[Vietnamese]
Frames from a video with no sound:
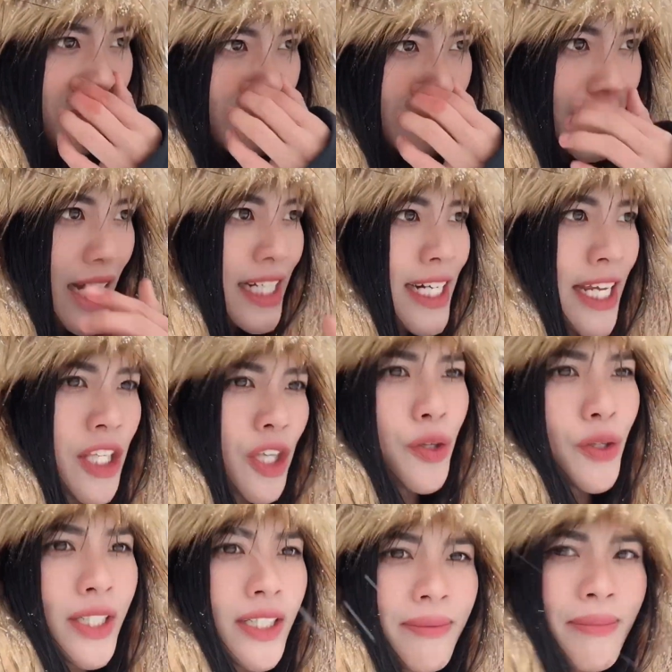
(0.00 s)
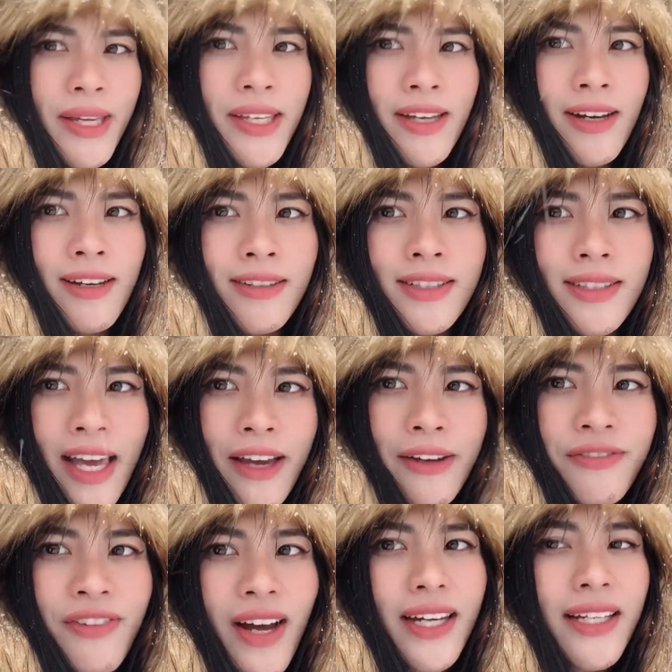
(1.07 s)
rất là nhiều người bây giờ người ta
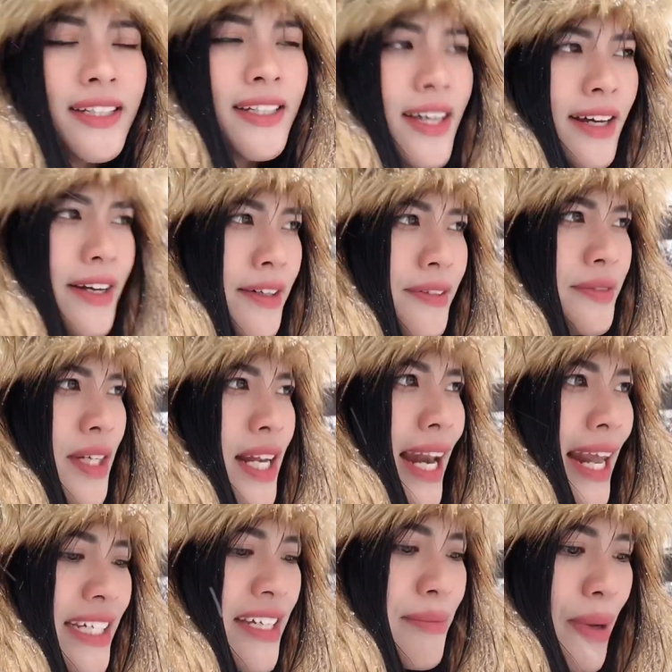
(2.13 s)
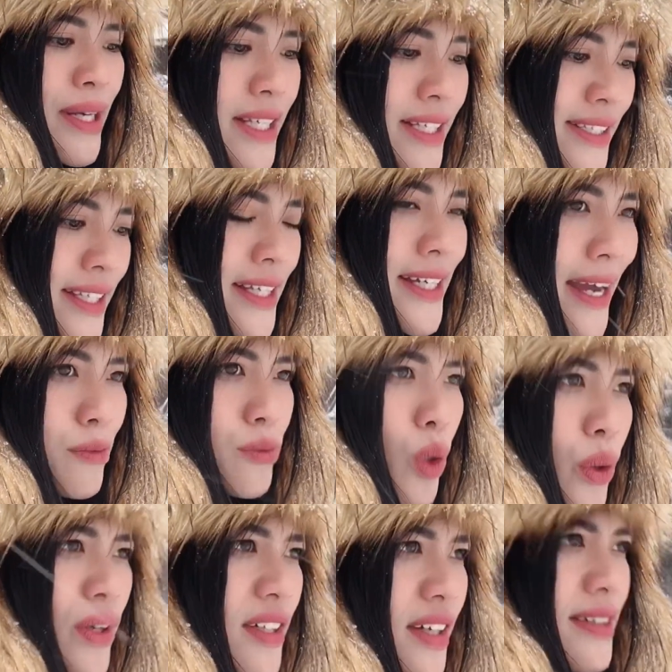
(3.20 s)
phải à, lấy cái máy cái xi cào
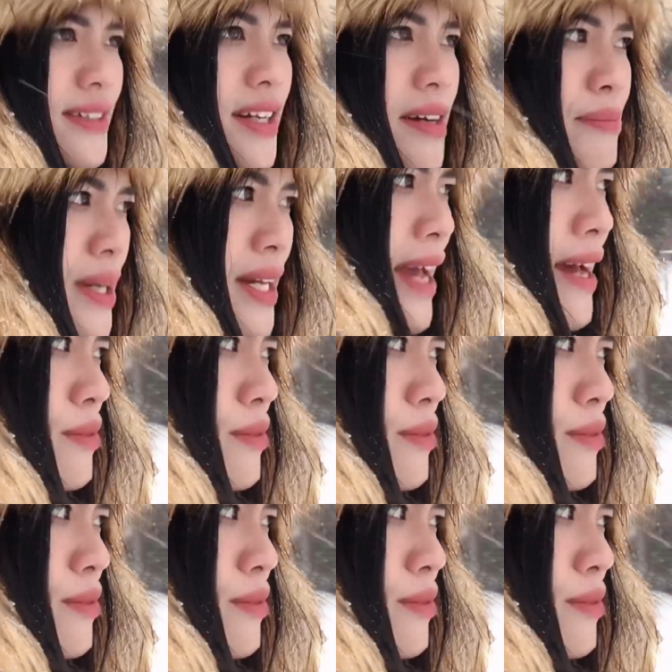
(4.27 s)
tuyết á, để mà cào